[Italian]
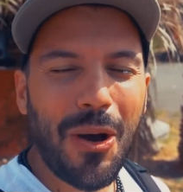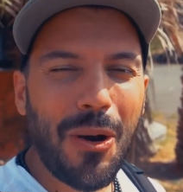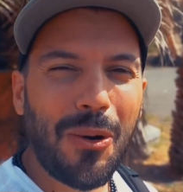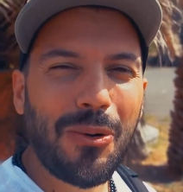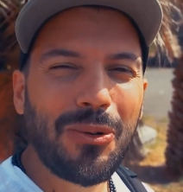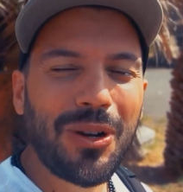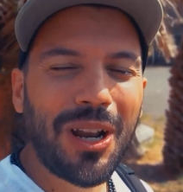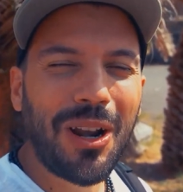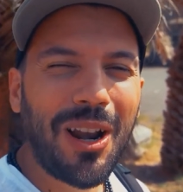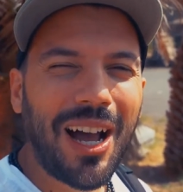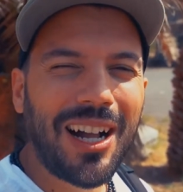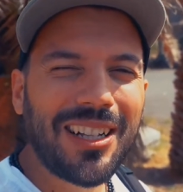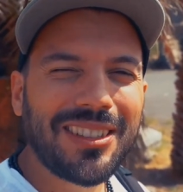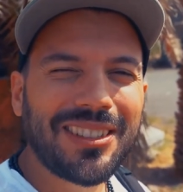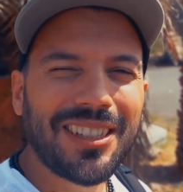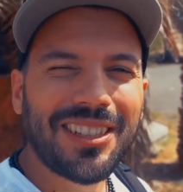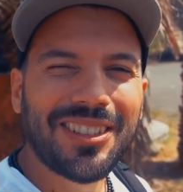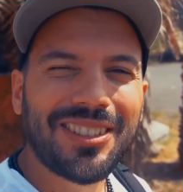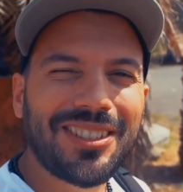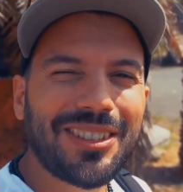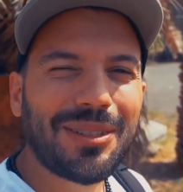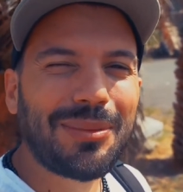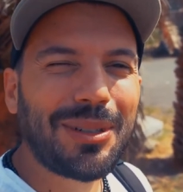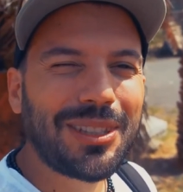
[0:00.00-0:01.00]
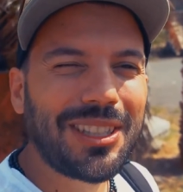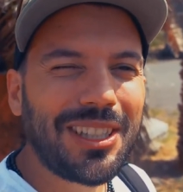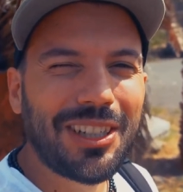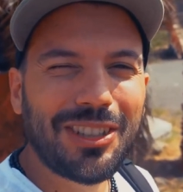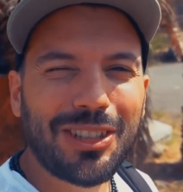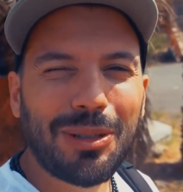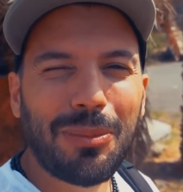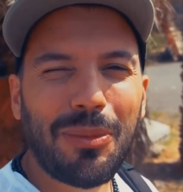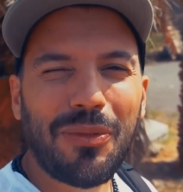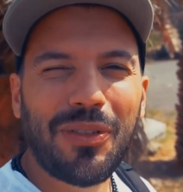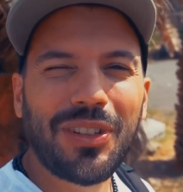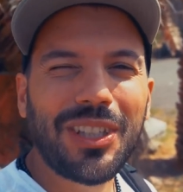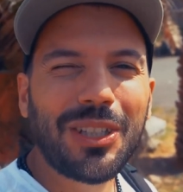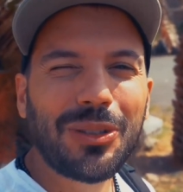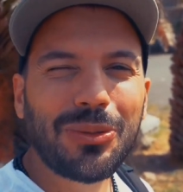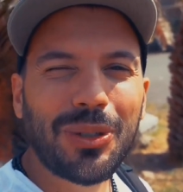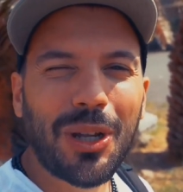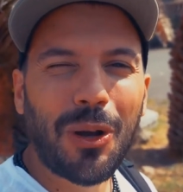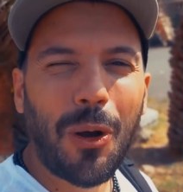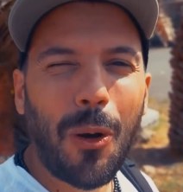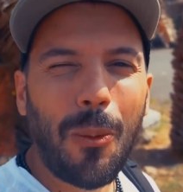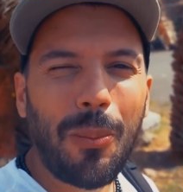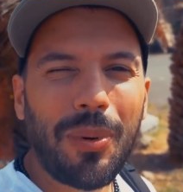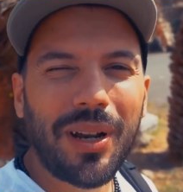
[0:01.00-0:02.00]
una e l'altra. Stamattina stiamo vedendo una
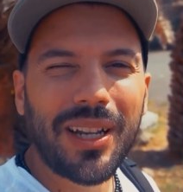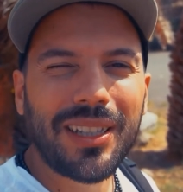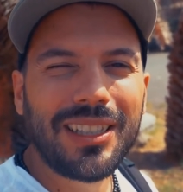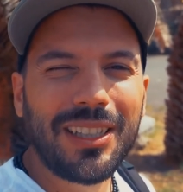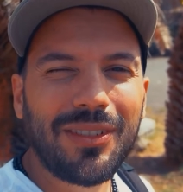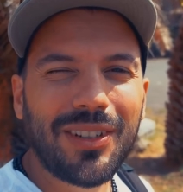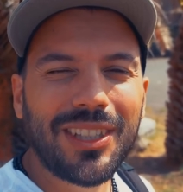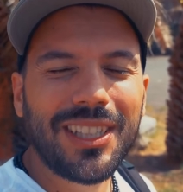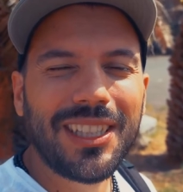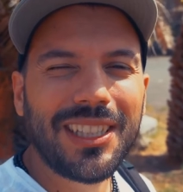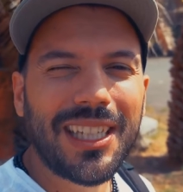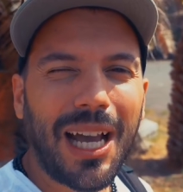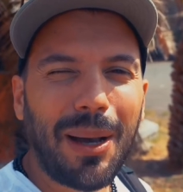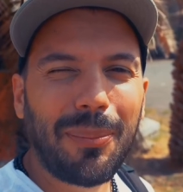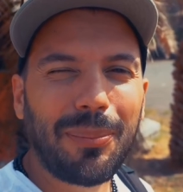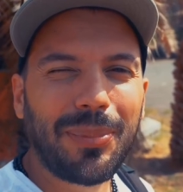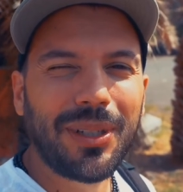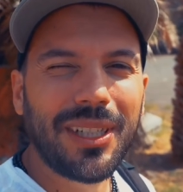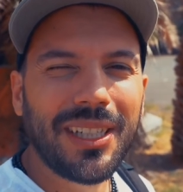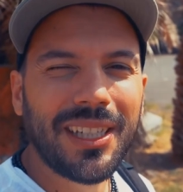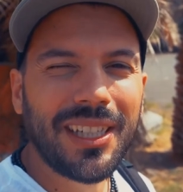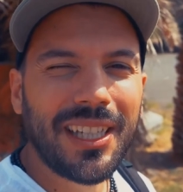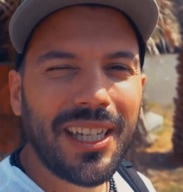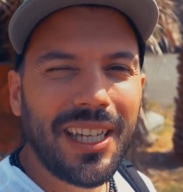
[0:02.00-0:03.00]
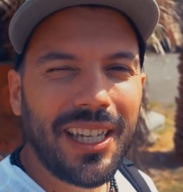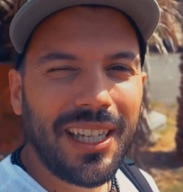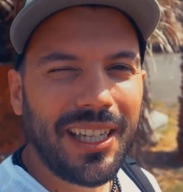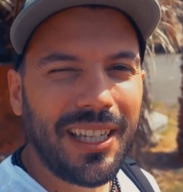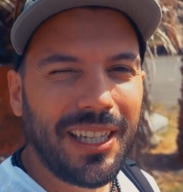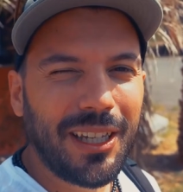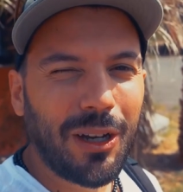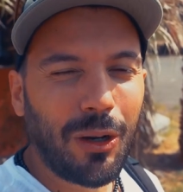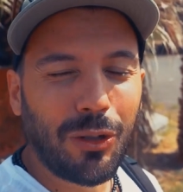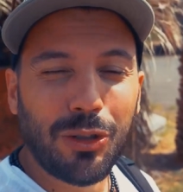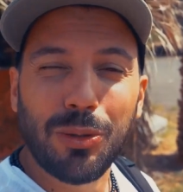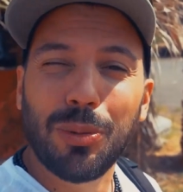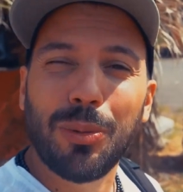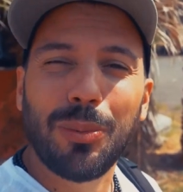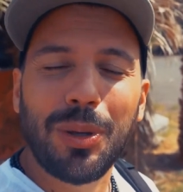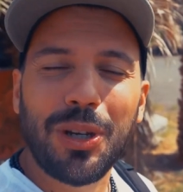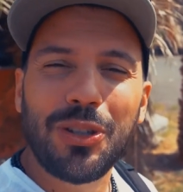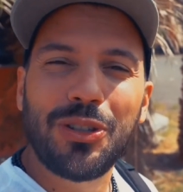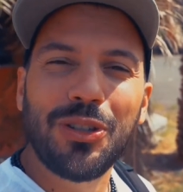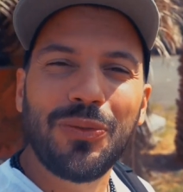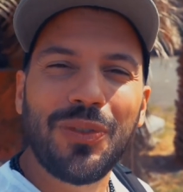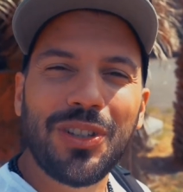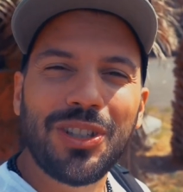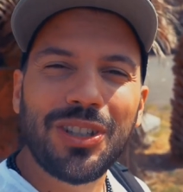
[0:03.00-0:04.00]
cooperativa di capperi e oggi
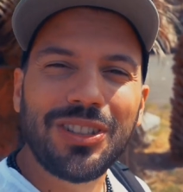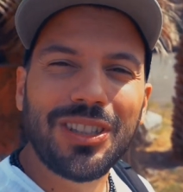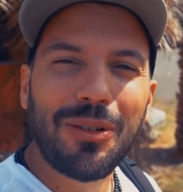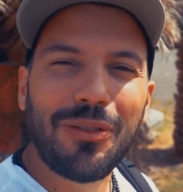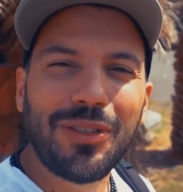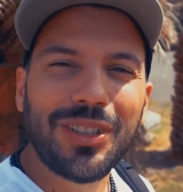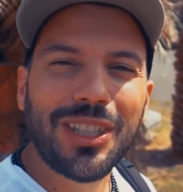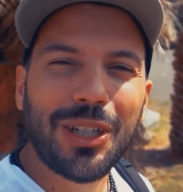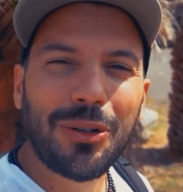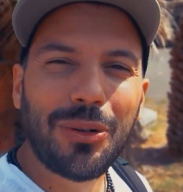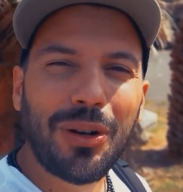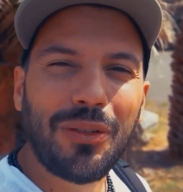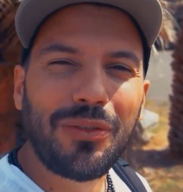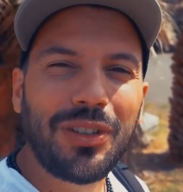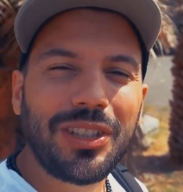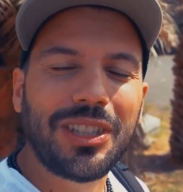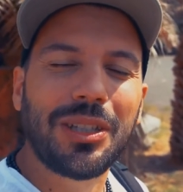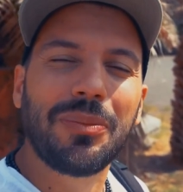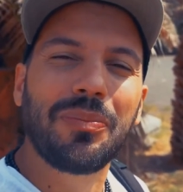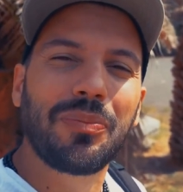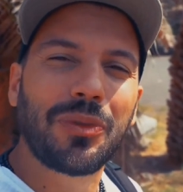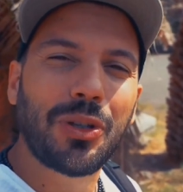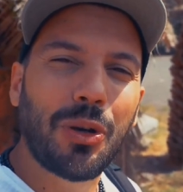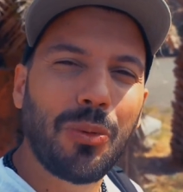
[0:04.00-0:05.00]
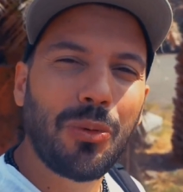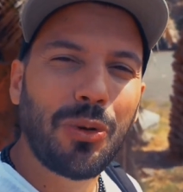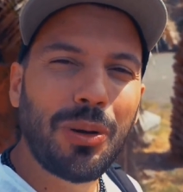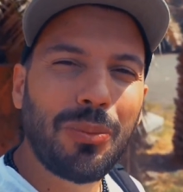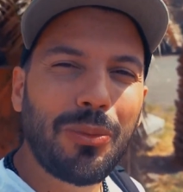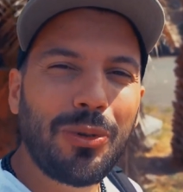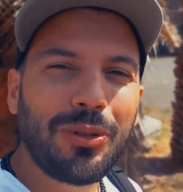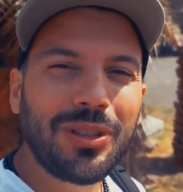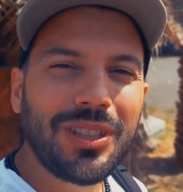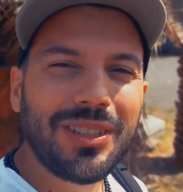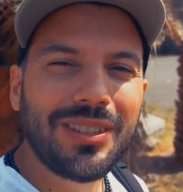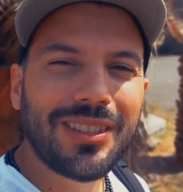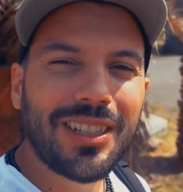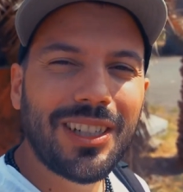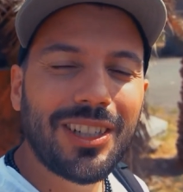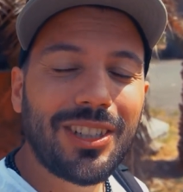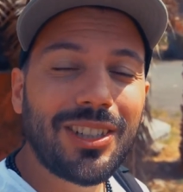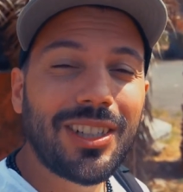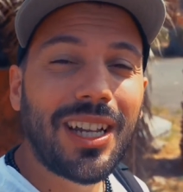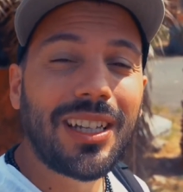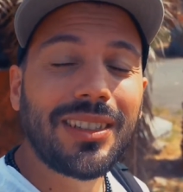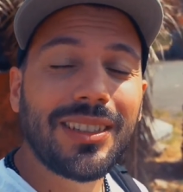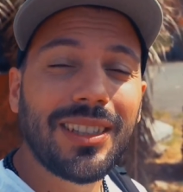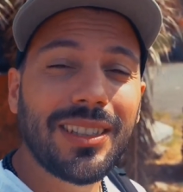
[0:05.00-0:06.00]
pomeriggio invece andiamo a vedere una vite. Comunque molto
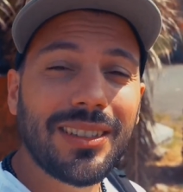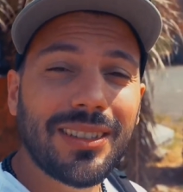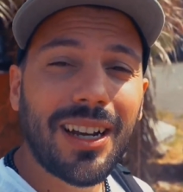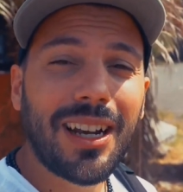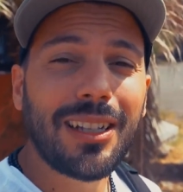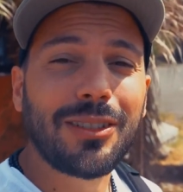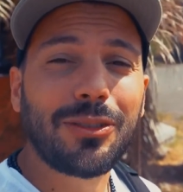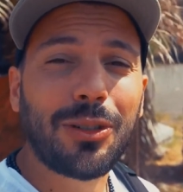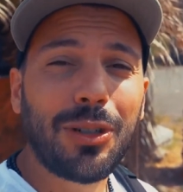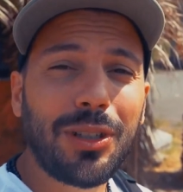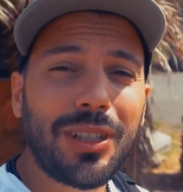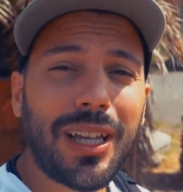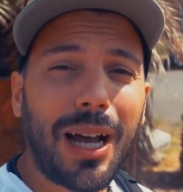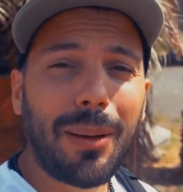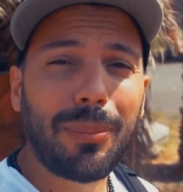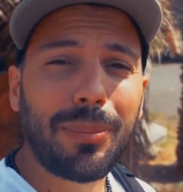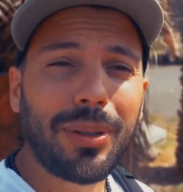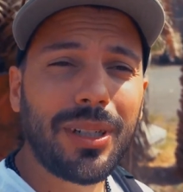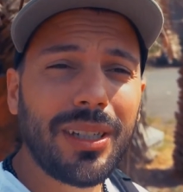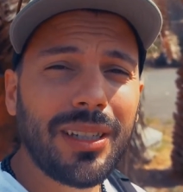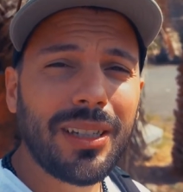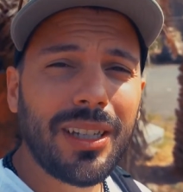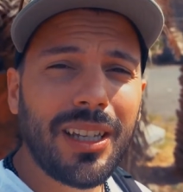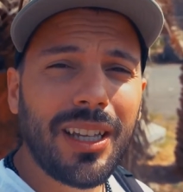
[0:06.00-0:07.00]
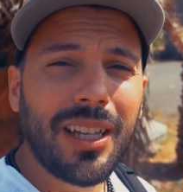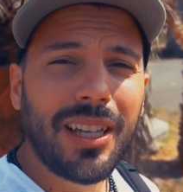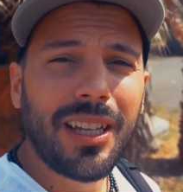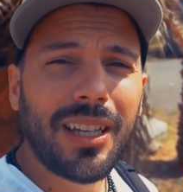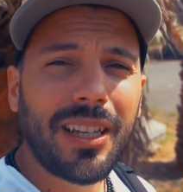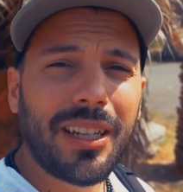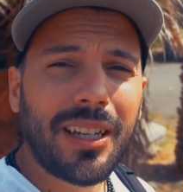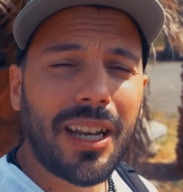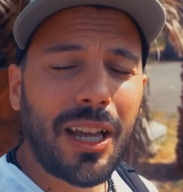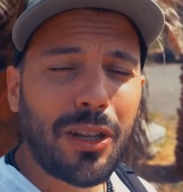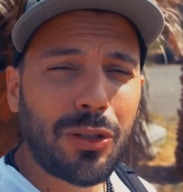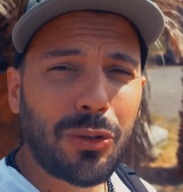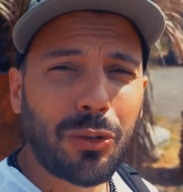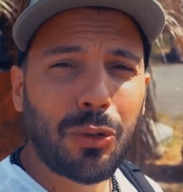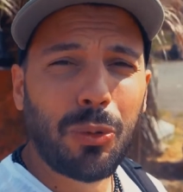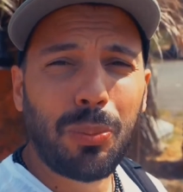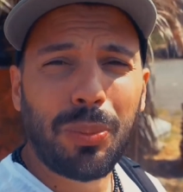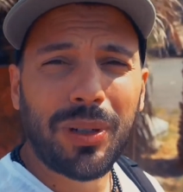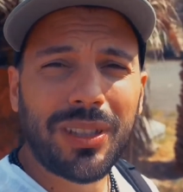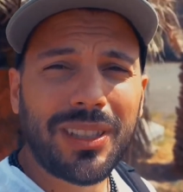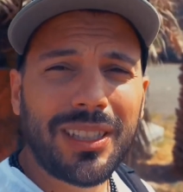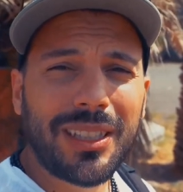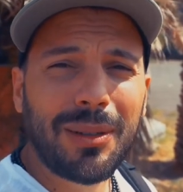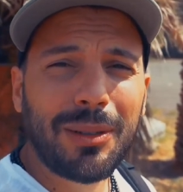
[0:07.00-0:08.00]
interessante, tra l'altro i capperi eh, nascono
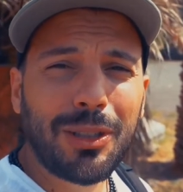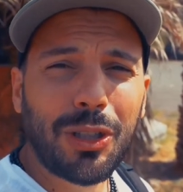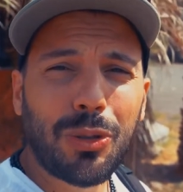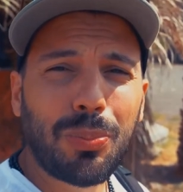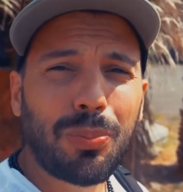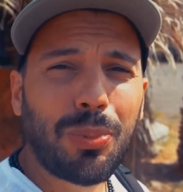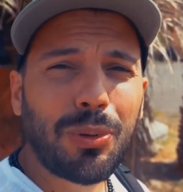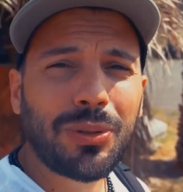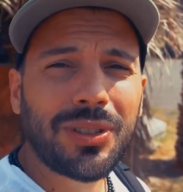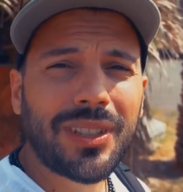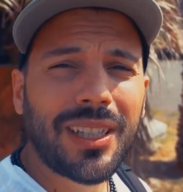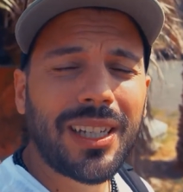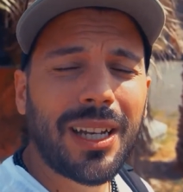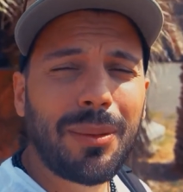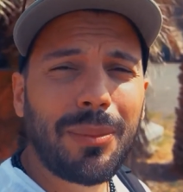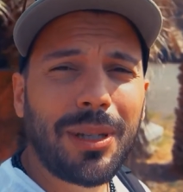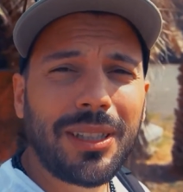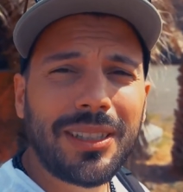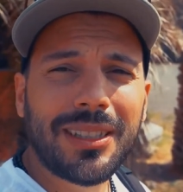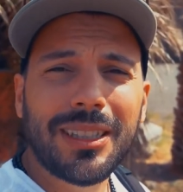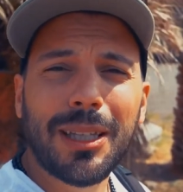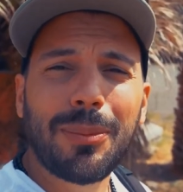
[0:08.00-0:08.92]
praticamente spontaneamente